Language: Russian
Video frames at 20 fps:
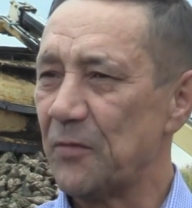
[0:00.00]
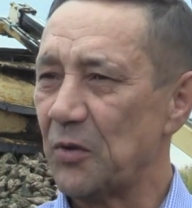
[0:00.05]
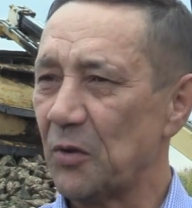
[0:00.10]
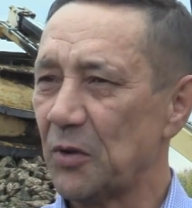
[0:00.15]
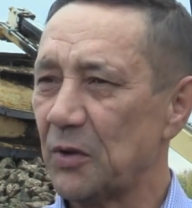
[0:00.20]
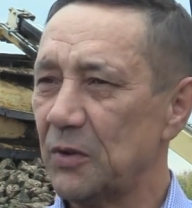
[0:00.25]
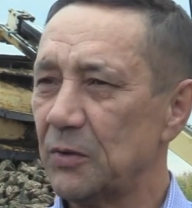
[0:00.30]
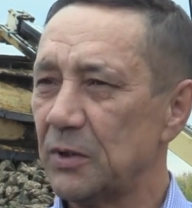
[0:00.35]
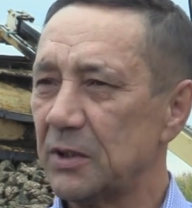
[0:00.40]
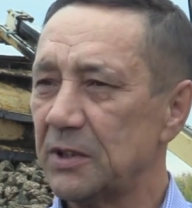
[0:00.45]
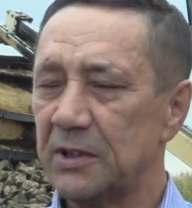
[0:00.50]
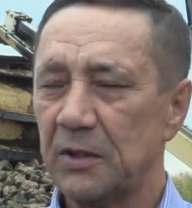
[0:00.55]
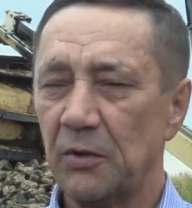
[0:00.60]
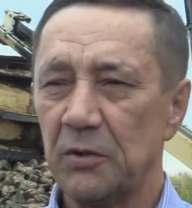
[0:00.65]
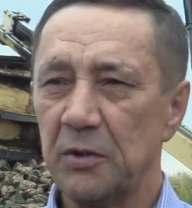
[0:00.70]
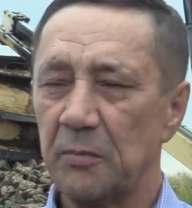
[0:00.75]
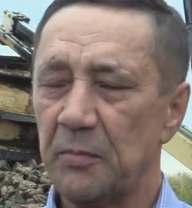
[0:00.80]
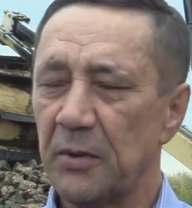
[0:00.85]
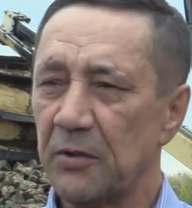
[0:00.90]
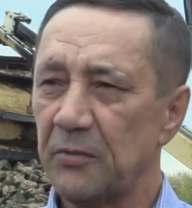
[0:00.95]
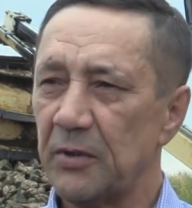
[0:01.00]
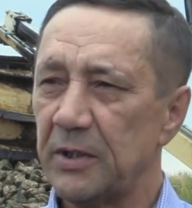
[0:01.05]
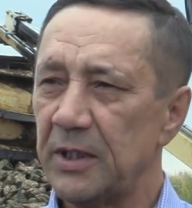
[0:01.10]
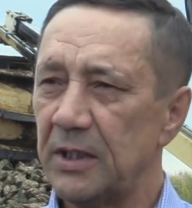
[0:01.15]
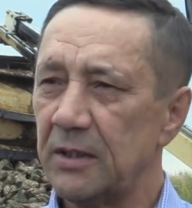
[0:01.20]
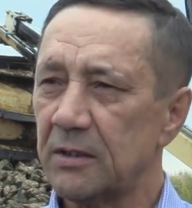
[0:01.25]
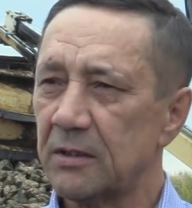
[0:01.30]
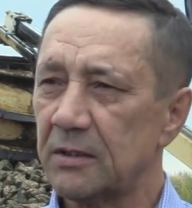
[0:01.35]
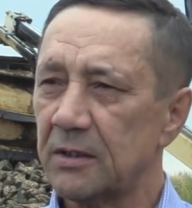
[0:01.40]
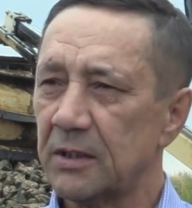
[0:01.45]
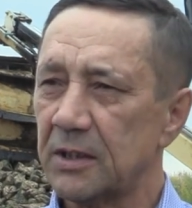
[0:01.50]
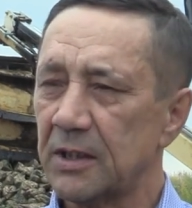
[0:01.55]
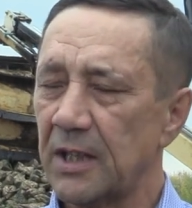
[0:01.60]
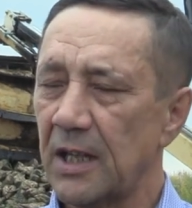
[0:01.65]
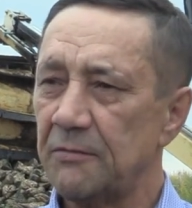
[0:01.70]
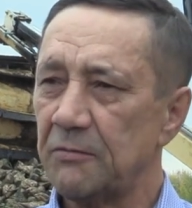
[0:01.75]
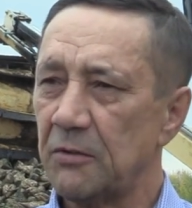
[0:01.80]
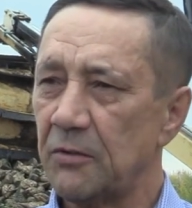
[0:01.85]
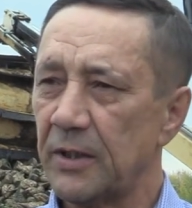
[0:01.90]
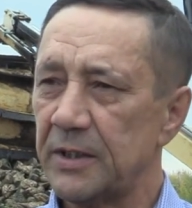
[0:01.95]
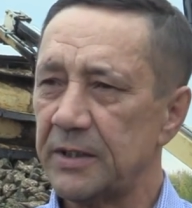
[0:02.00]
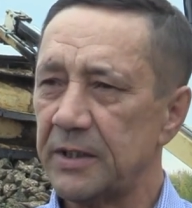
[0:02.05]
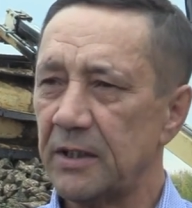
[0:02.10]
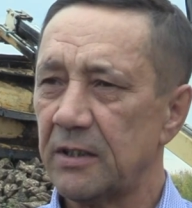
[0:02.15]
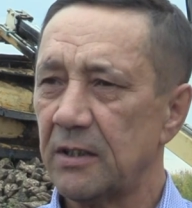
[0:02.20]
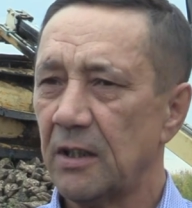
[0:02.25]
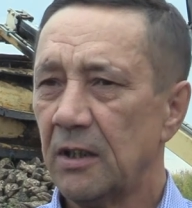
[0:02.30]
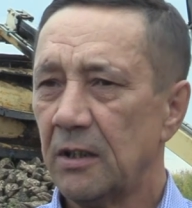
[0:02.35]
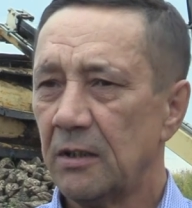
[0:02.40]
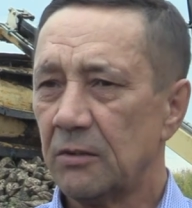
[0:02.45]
только вот сегодня первый день что начинаем вывозить.